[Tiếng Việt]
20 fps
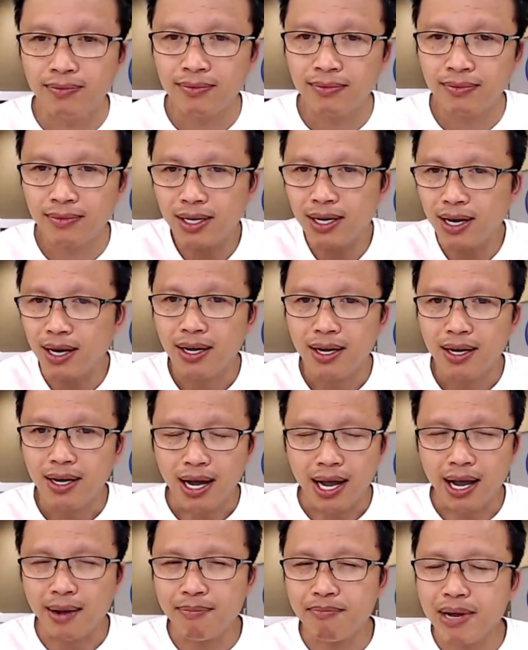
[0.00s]
tức là
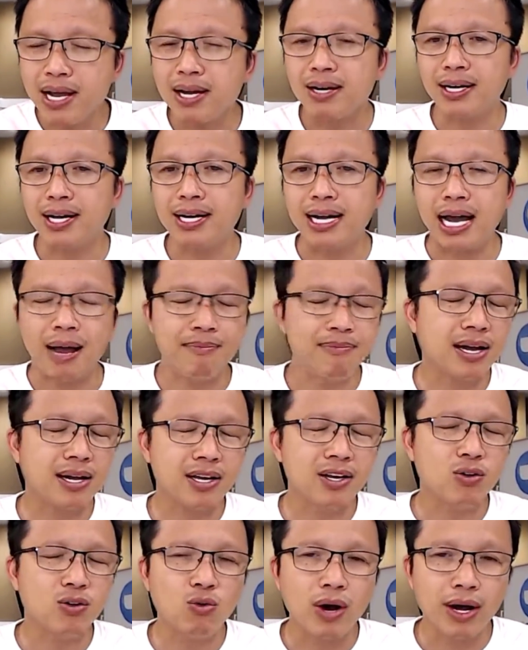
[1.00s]
em biết là cái cảm giác
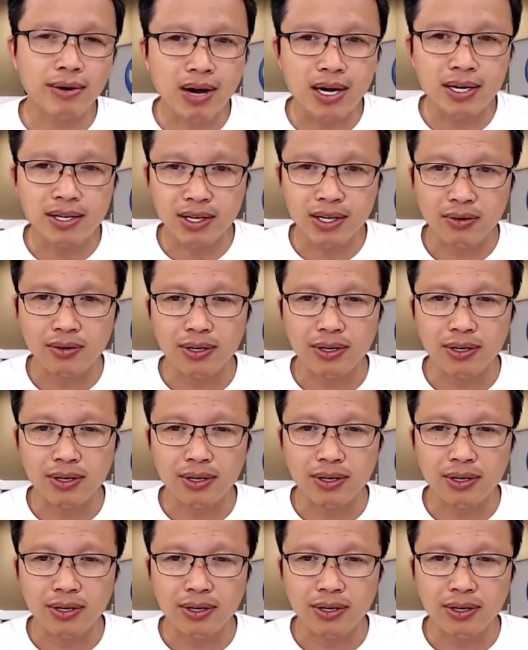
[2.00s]
yêu của anh mất nhiều